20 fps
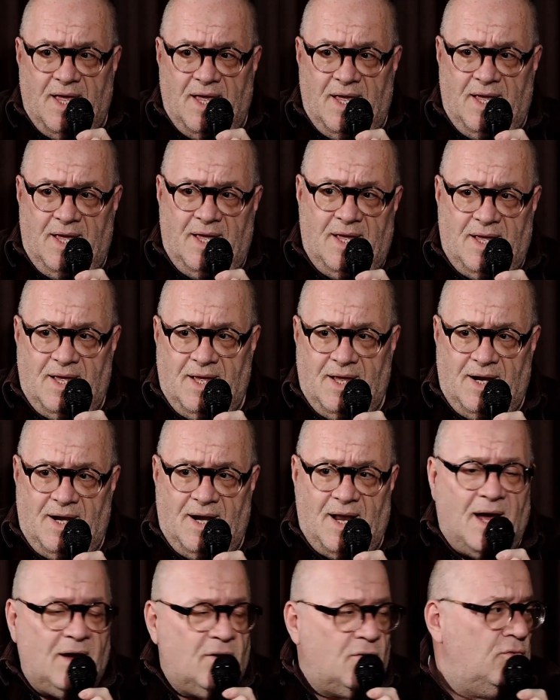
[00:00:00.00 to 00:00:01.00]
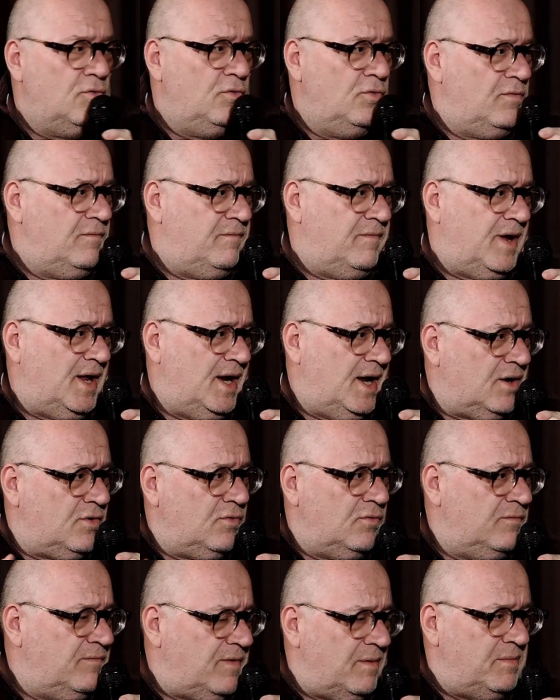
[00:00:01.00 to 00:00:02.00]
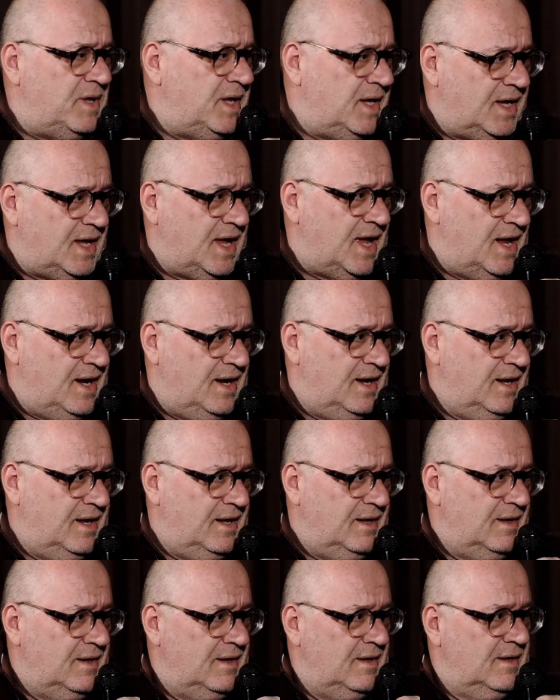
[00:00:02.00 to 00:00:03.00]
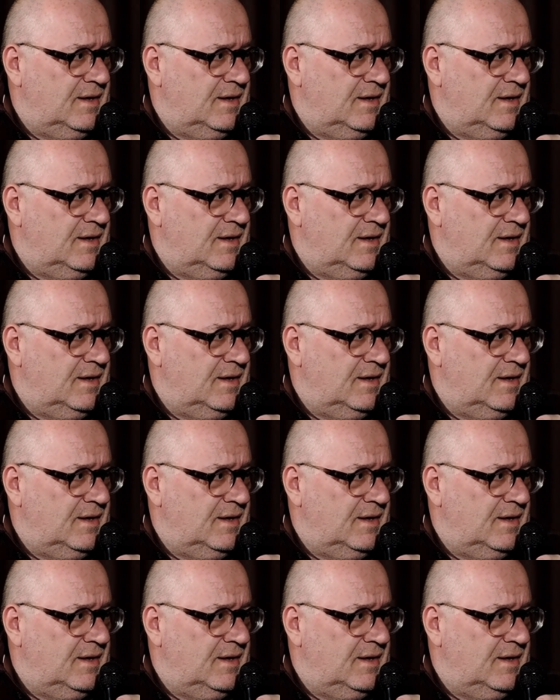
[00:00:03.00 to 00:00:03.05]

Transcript: eh, la curva, la curva Minghelli